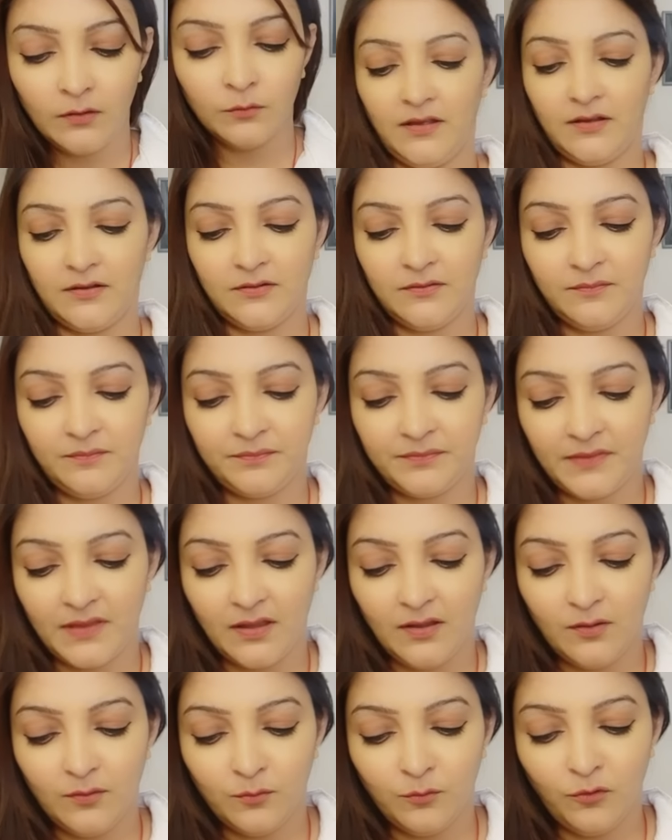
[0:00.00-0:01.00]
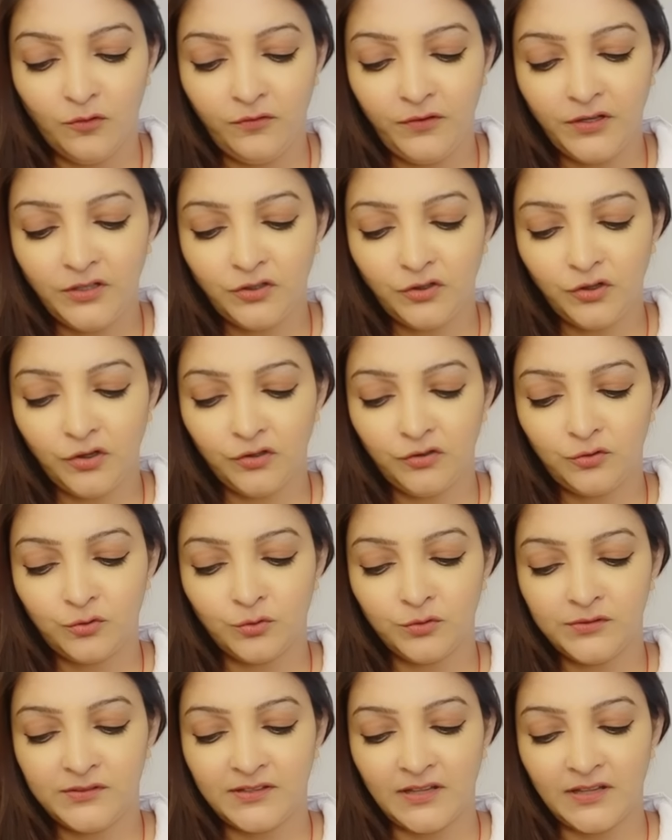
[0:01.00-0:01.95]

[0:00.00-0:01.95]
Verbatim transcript: या मूव इन टू योर ट्रू